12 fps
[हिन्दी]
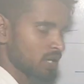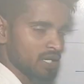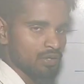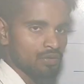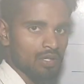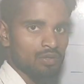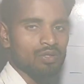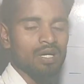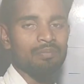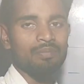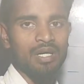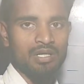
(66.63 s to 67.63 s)
लाने होंगे तो
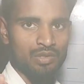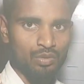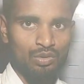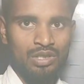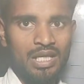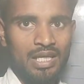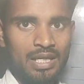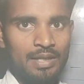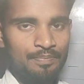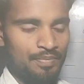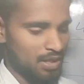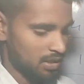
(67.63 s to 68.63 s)
आप पास हो
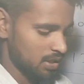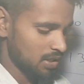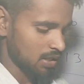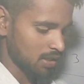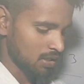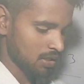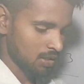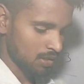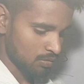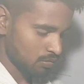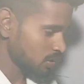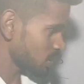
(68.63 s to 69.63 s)
जाएंगे ठीक है तो